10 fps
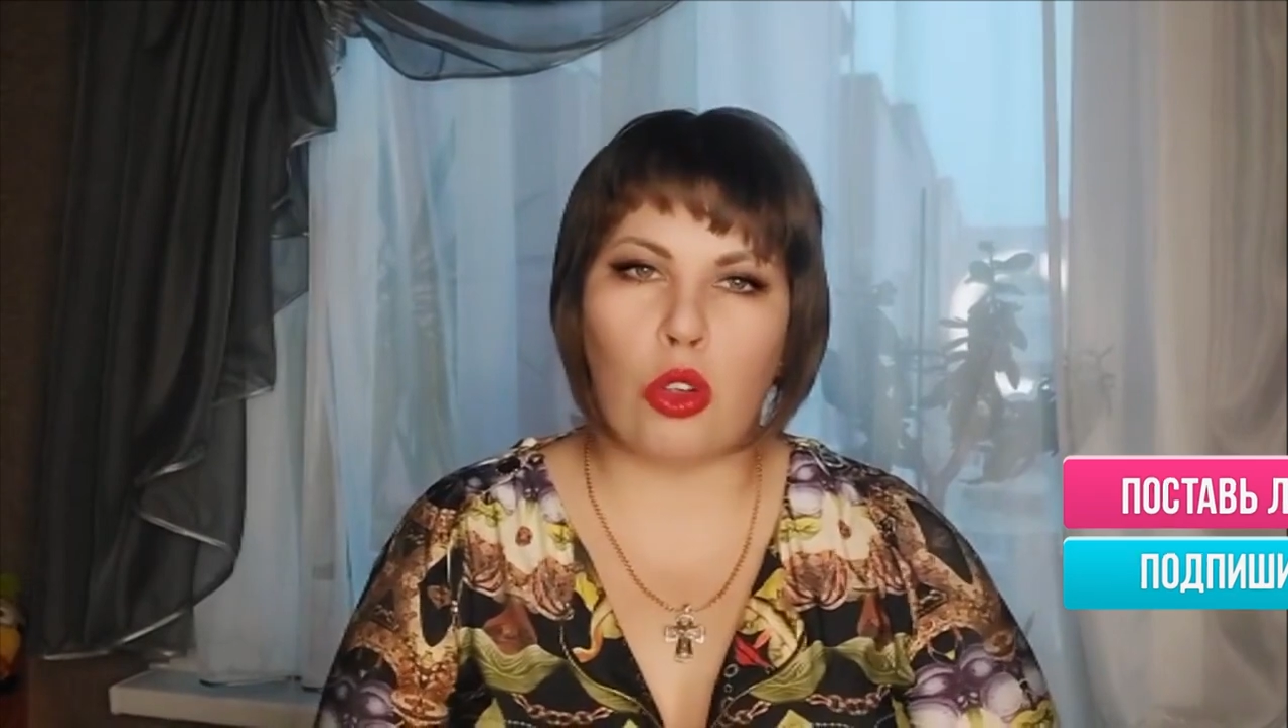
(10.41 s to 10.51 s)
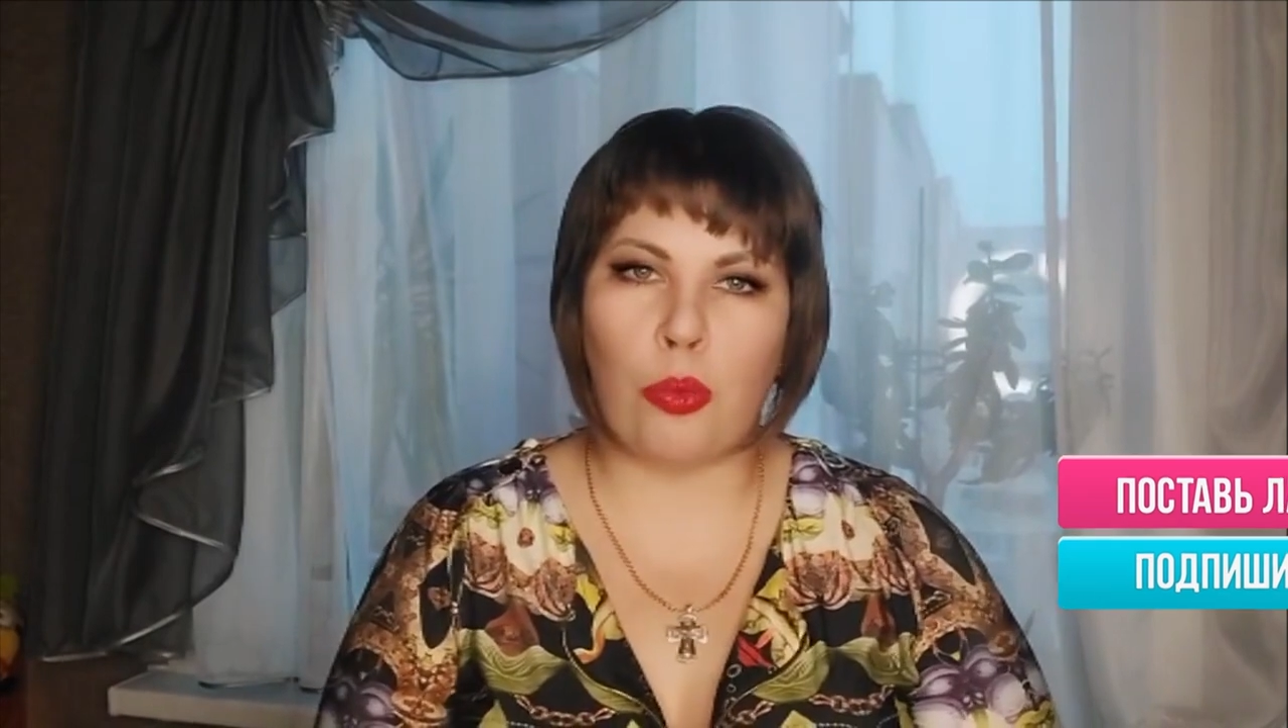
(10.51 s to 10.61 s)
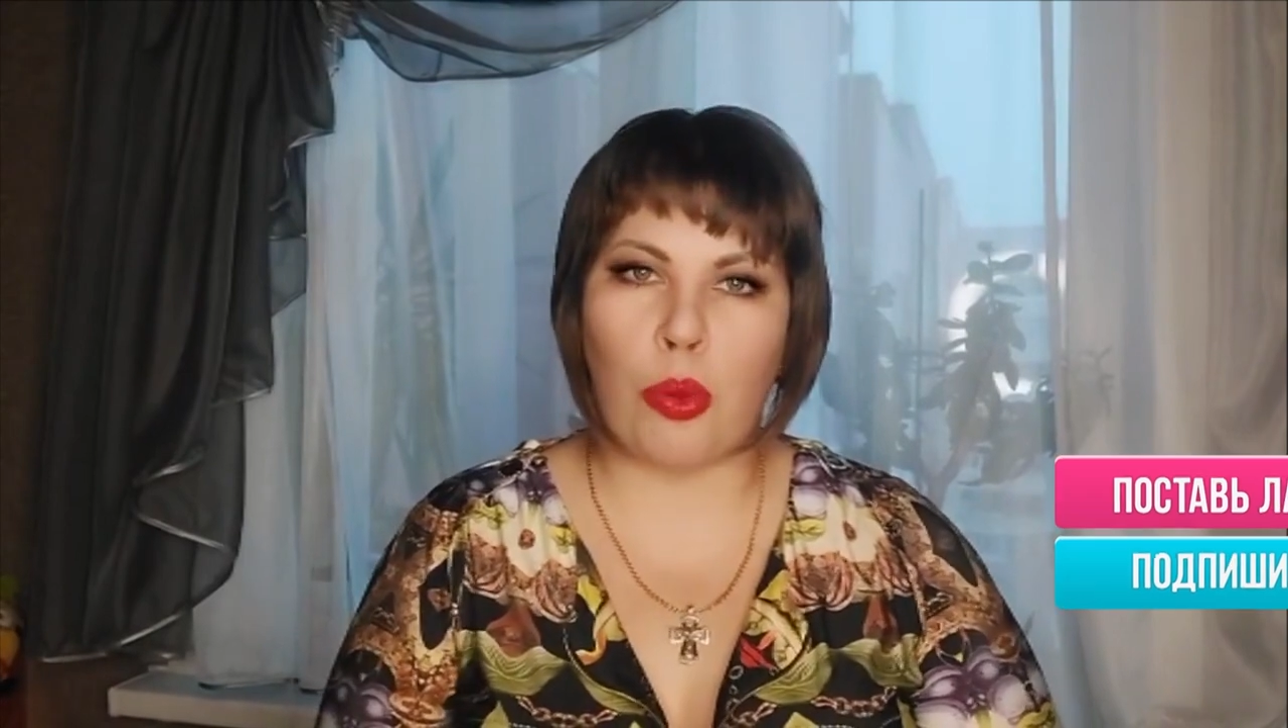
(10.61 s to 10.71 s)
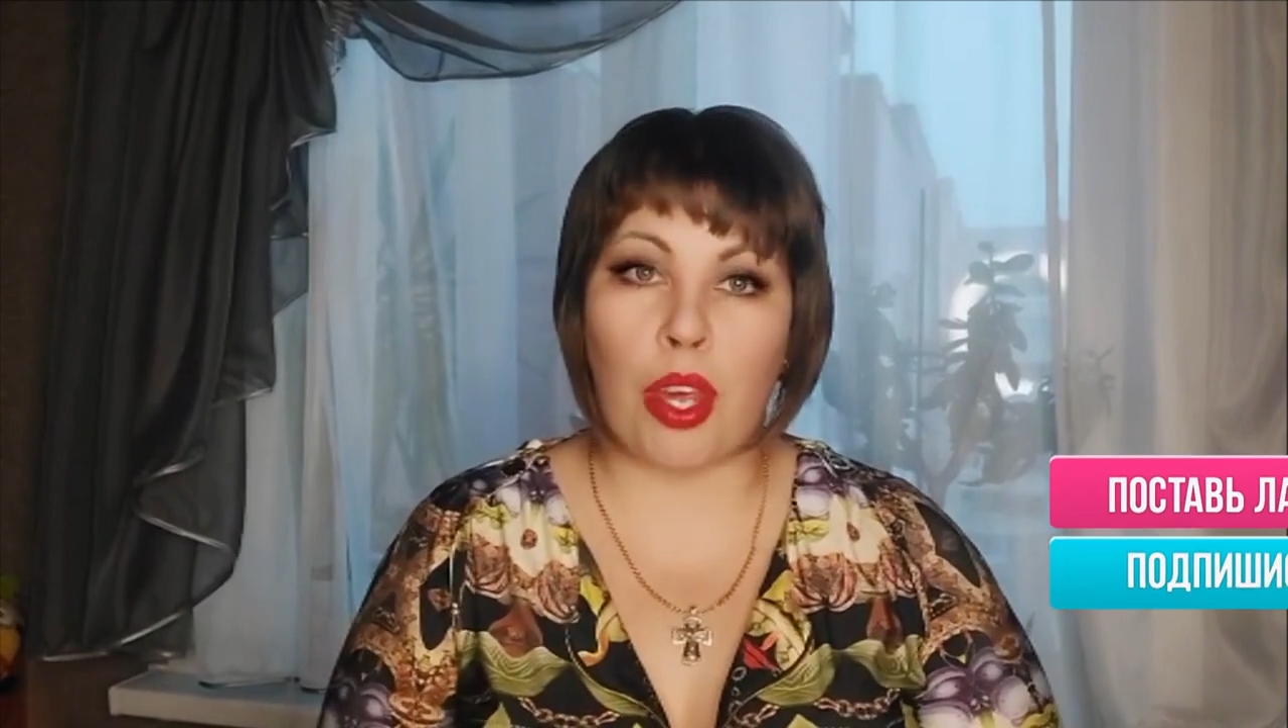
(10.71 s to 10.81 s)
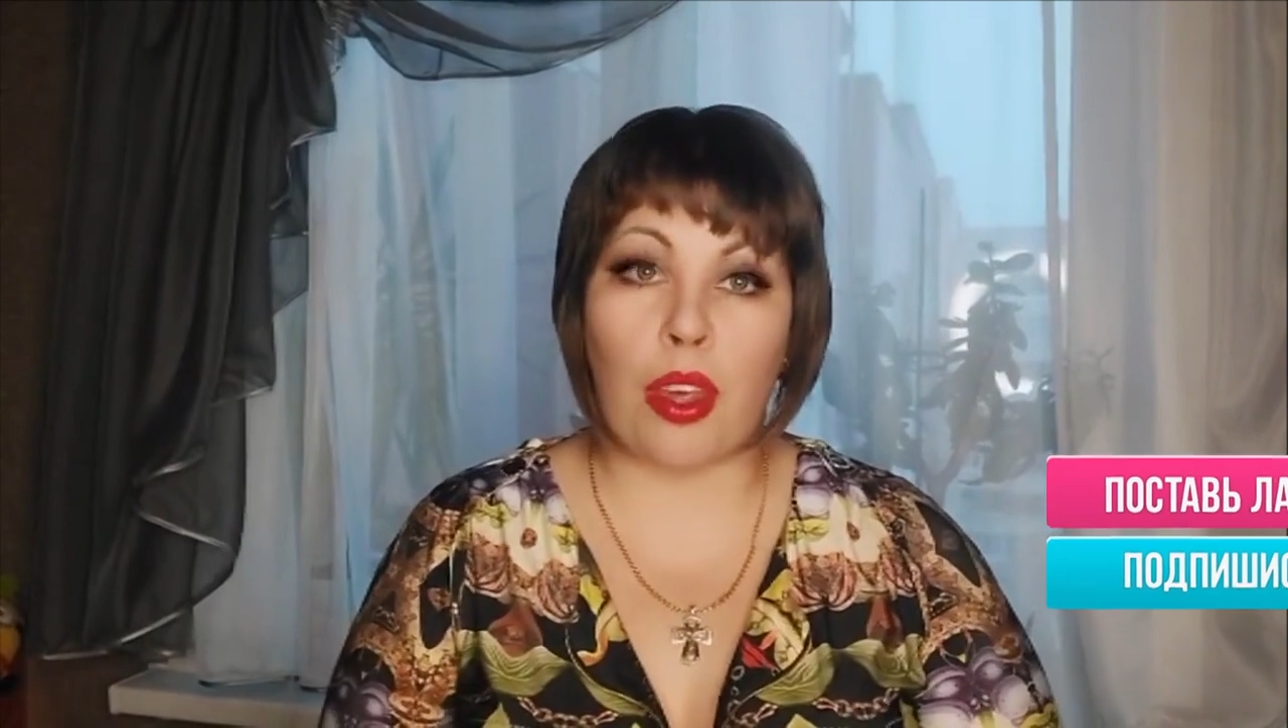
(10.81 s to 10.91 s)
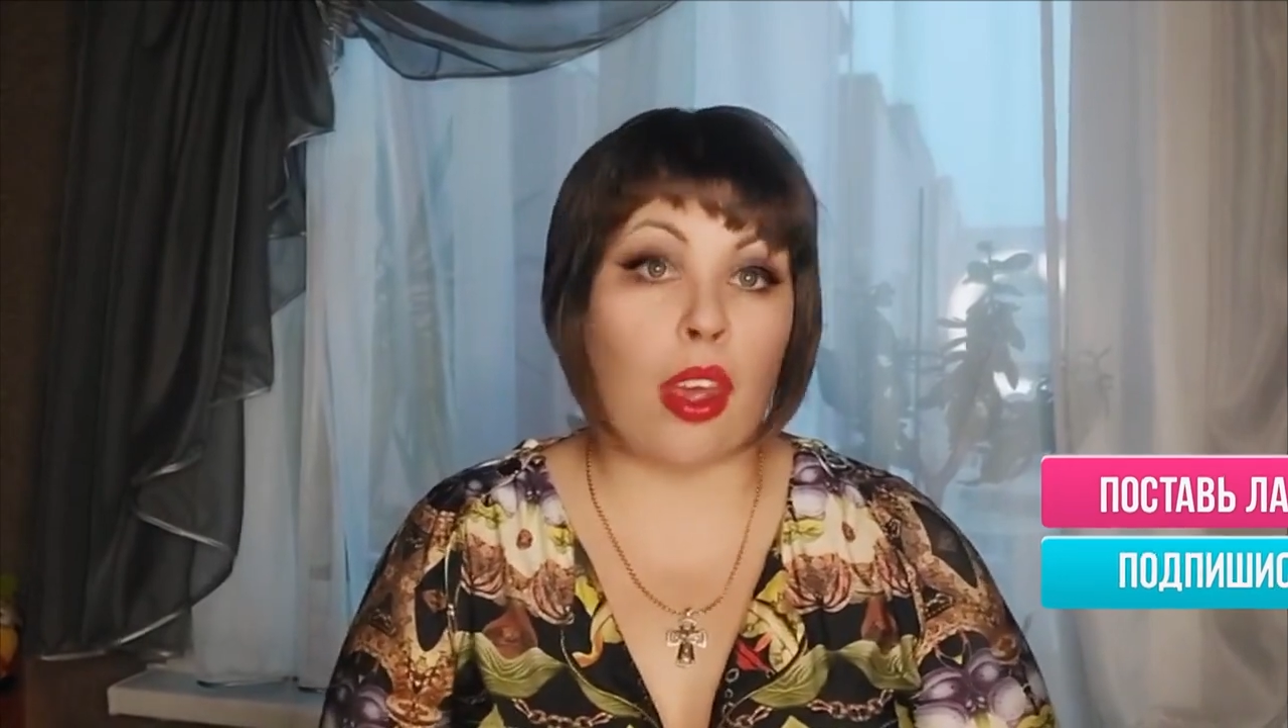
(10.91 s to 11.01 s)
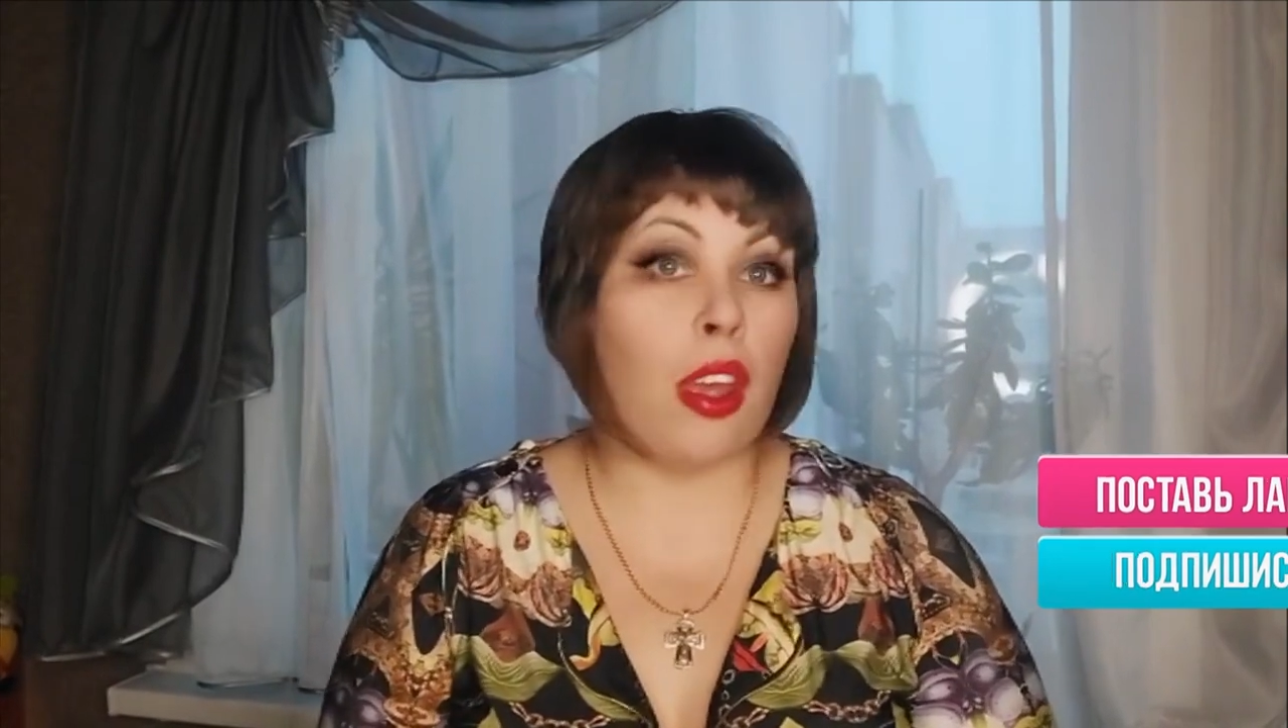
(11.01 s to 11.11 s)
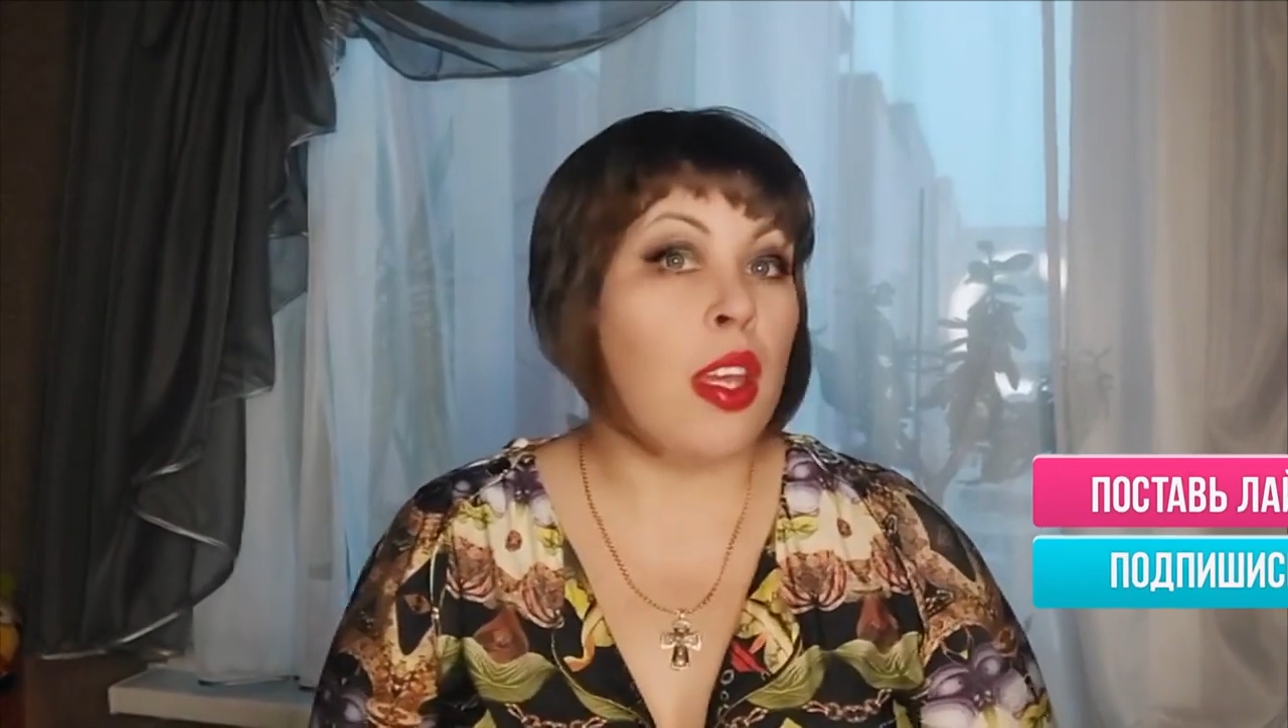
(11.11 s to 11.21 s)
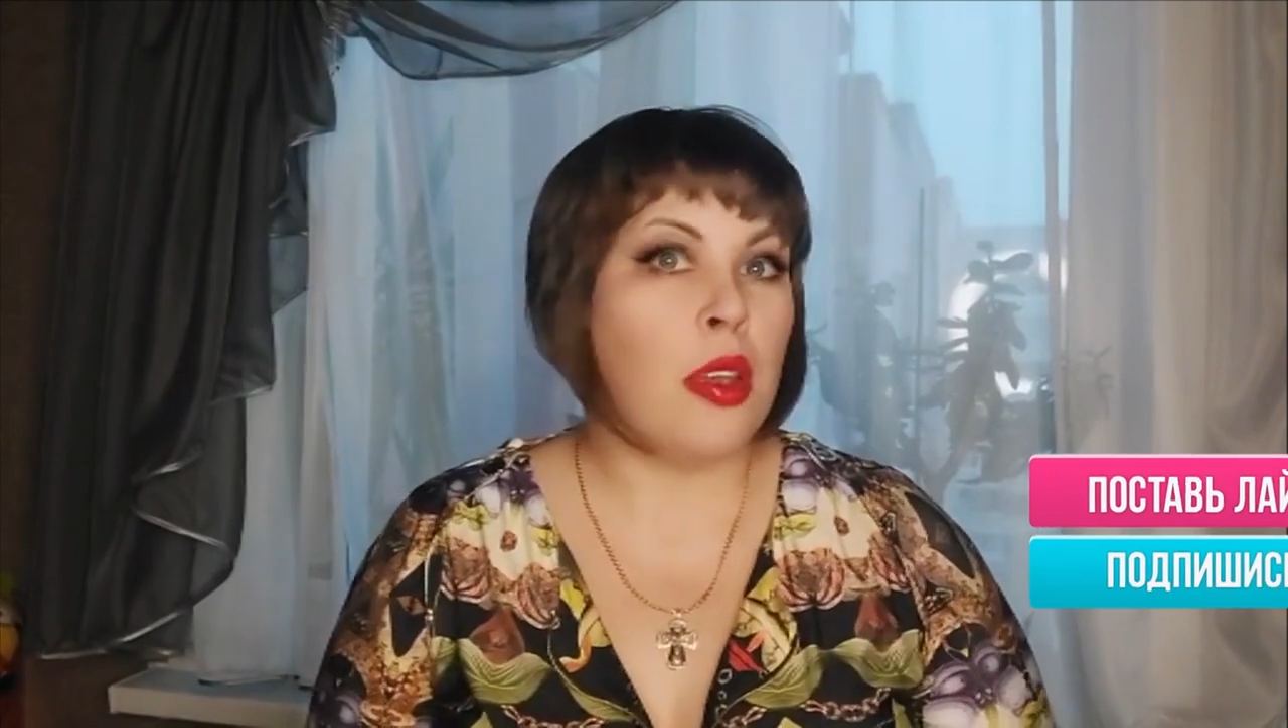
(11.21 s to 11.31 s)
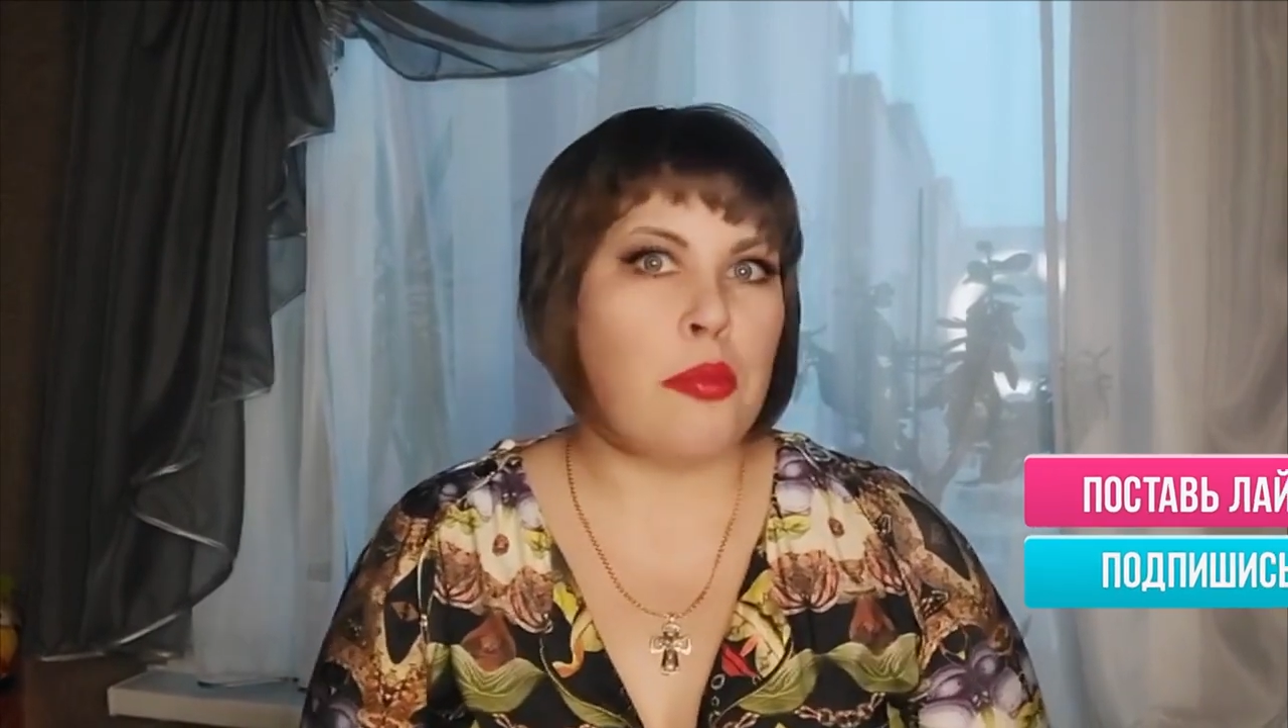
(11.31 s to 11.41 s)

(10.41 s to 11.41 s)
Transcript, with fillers: глупее?